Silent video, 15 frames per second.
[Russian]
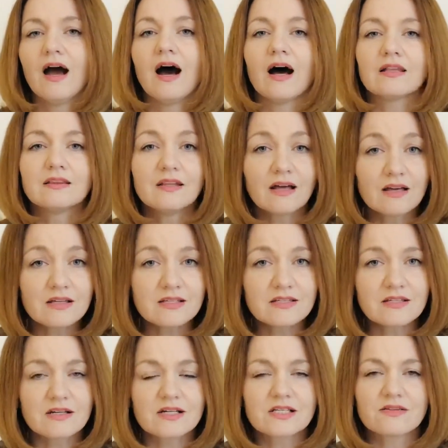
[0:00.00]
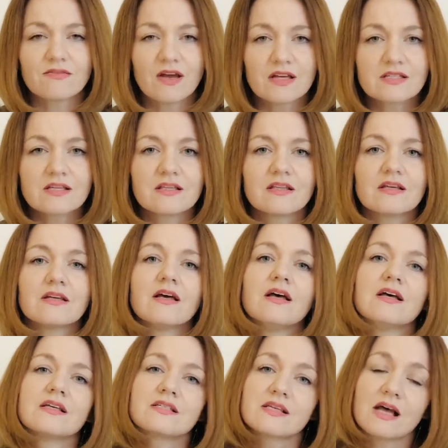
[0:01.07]
Одна из них связана
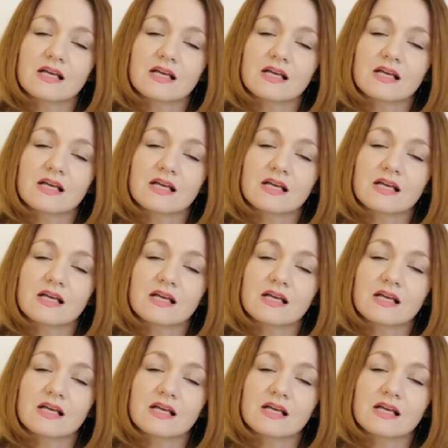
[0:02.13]
с